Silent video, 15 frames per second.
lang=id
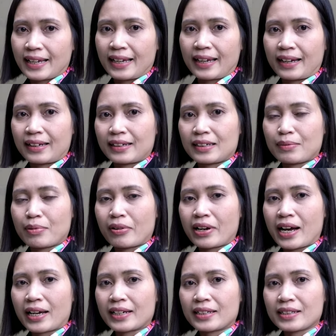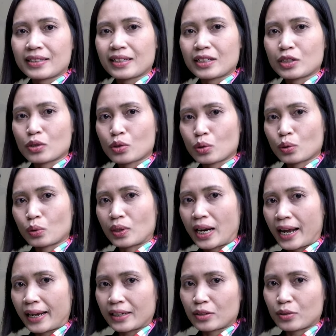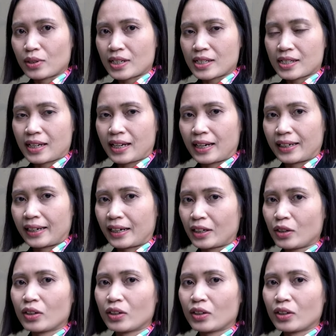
saya ada di bawah akhirnya saya disuruh naik juga sekalian